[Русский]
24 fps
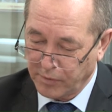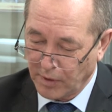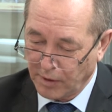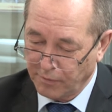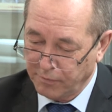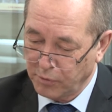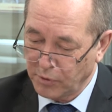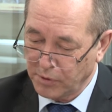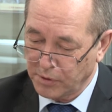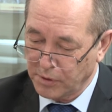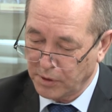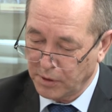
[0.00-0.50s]
А
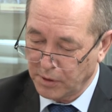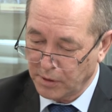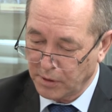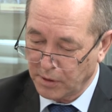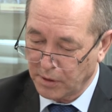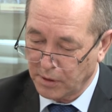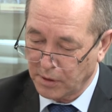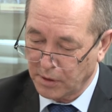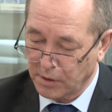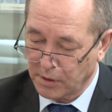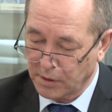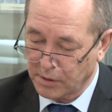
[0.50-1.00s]
фонд,
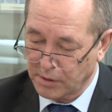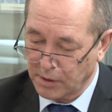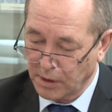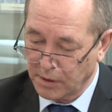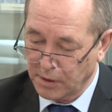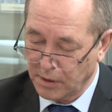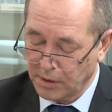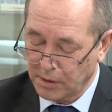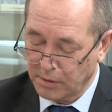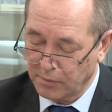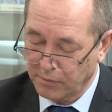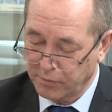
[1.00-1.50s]

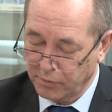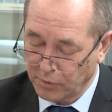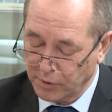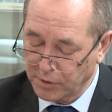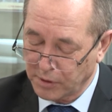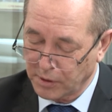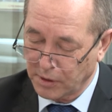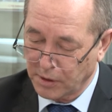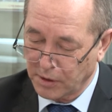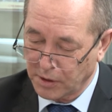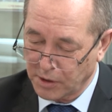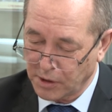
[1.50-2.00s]
э,
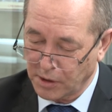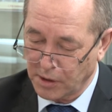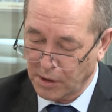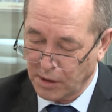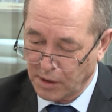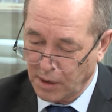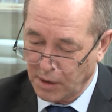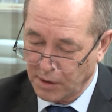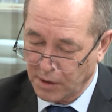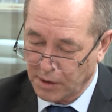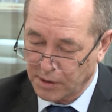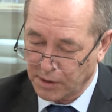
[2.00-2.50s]
фонд э, ЖКХ
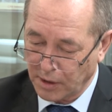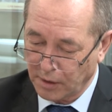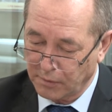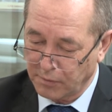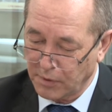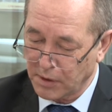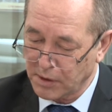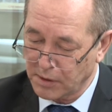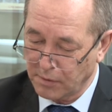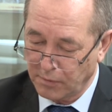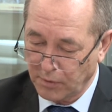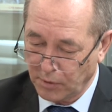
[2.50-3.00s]
наш,
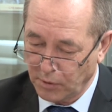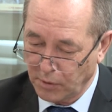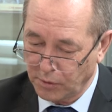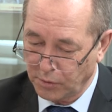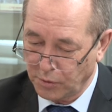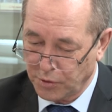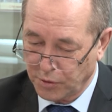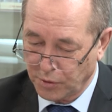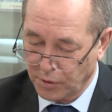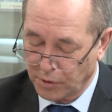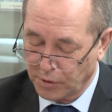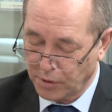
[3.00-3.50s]
соответственно, ведет
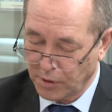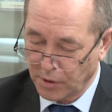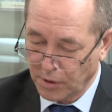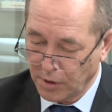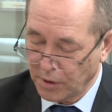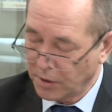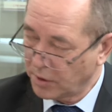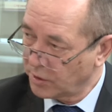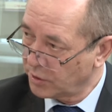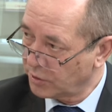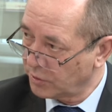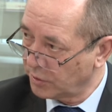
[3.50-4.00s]
учет,
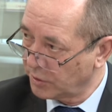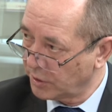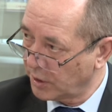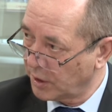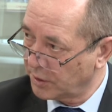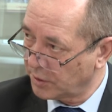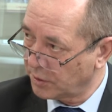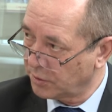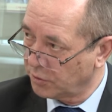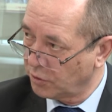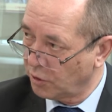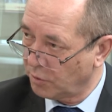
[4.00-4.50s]
что на
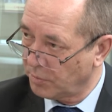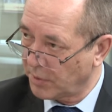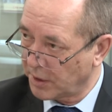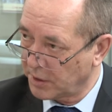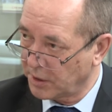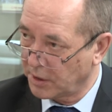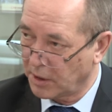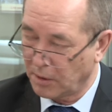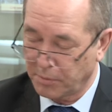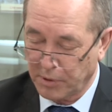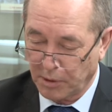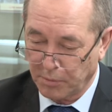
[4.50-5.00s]
этот дом
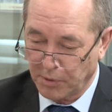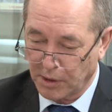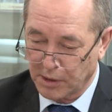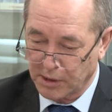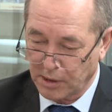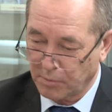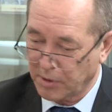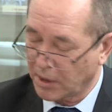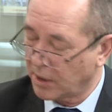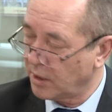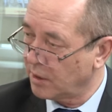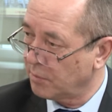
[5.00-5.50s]
они, например,
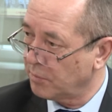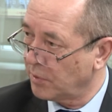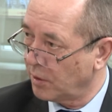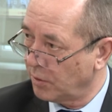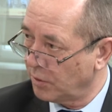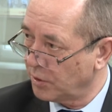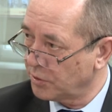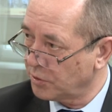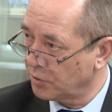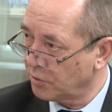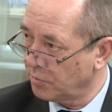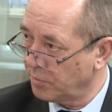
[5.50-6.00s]
собрали
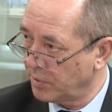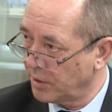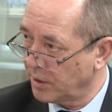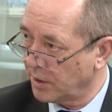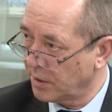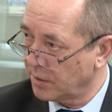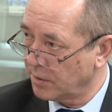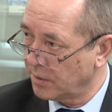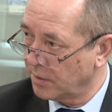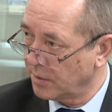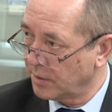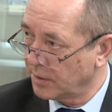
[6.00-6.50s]
миллион
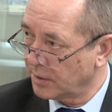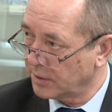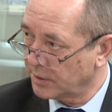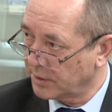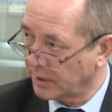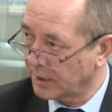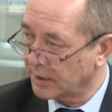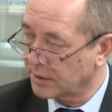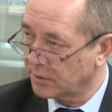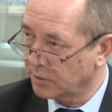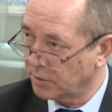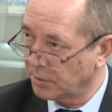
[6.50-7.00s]
рублей угу.
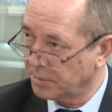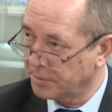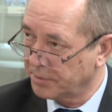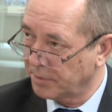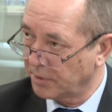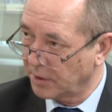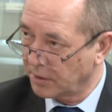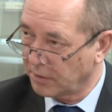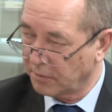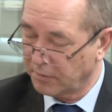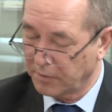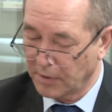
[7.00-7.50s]
средств
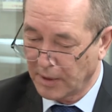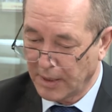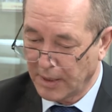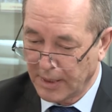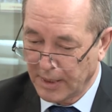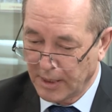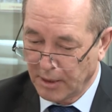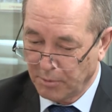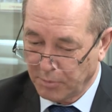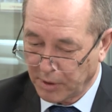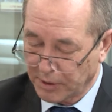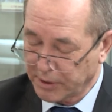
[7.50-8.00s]
собственников,
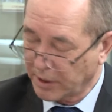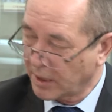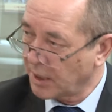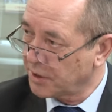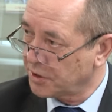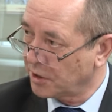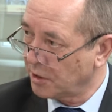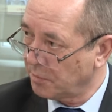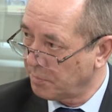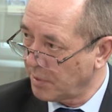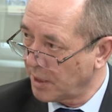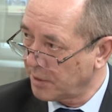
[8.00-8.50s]

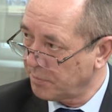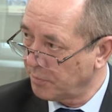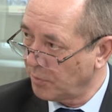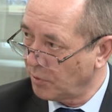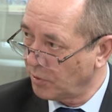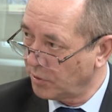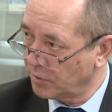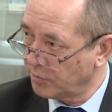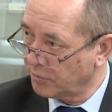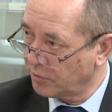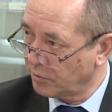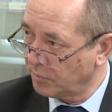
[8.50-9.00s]
потрачено 5
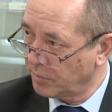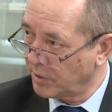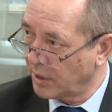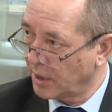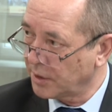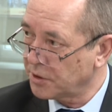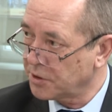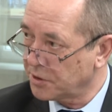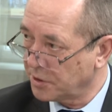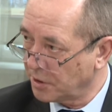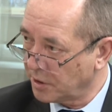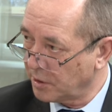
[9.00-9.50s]
миллионов рублей,
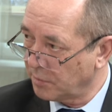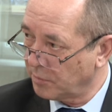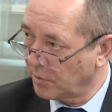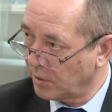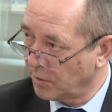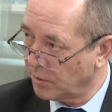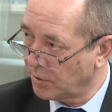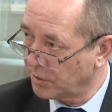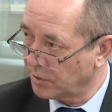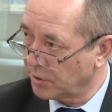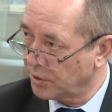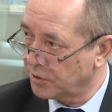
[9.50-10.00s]
они 4
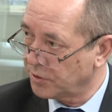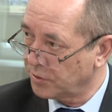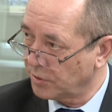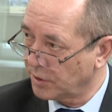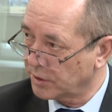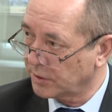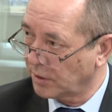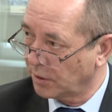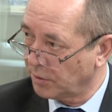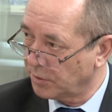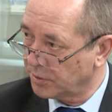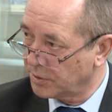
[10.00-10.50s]
миллиона еще
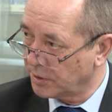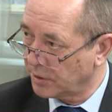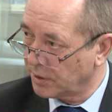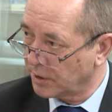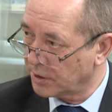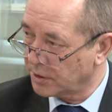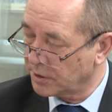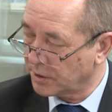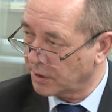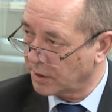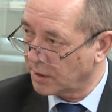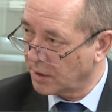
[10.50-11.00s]
остаются
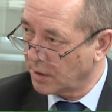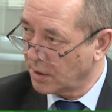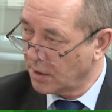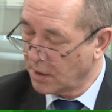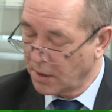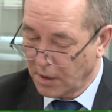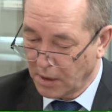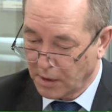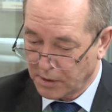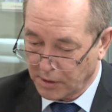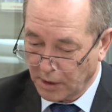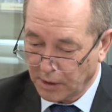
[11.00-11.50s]
должны.
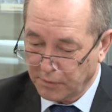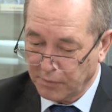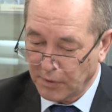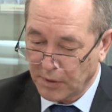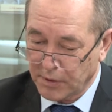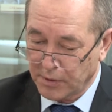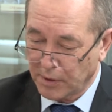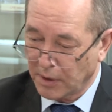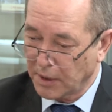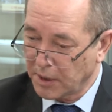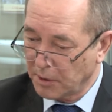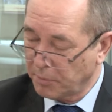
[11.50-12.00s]

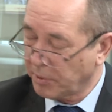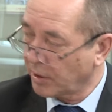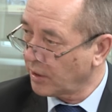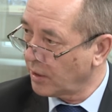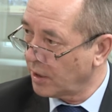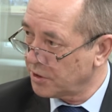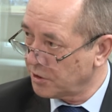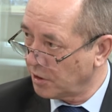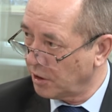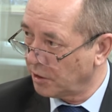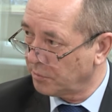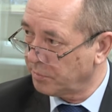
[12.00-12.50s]
Соответственно, они
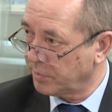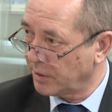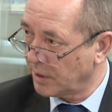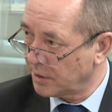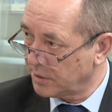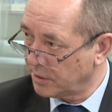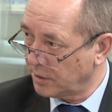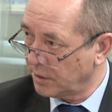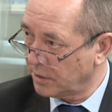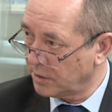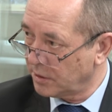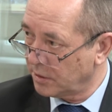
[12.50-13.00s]
продолжают
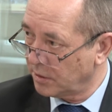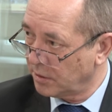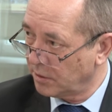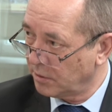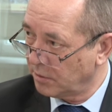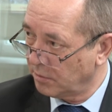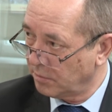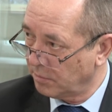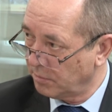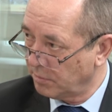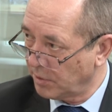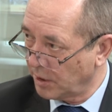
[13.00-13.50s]
платить
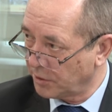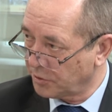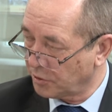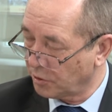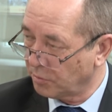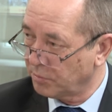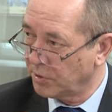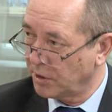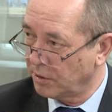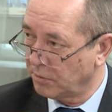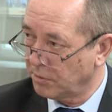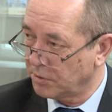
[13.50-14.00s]
5
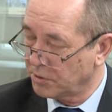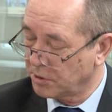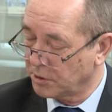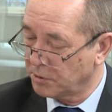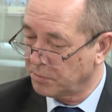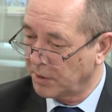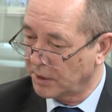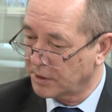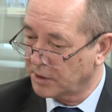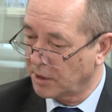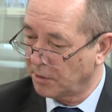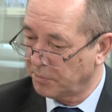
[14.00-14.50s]
рублей
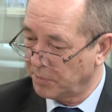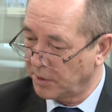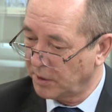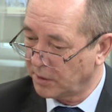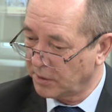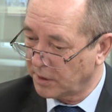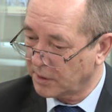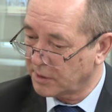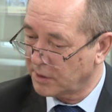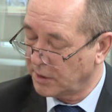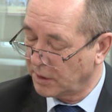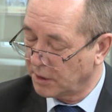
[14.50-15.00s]
85 копеек
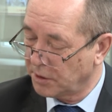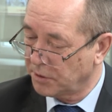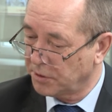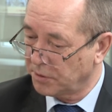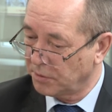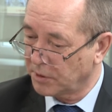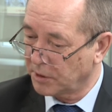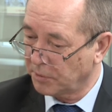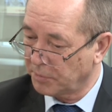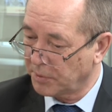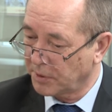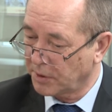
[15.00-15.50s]
до
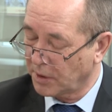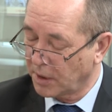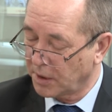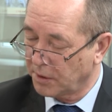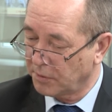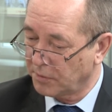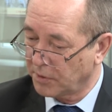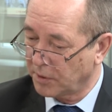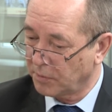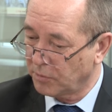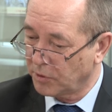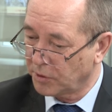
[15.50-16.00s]
следующего
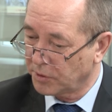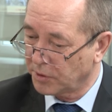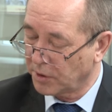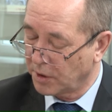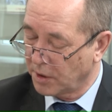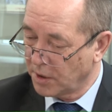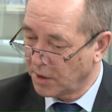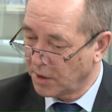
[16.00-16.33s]
капитального ремонта.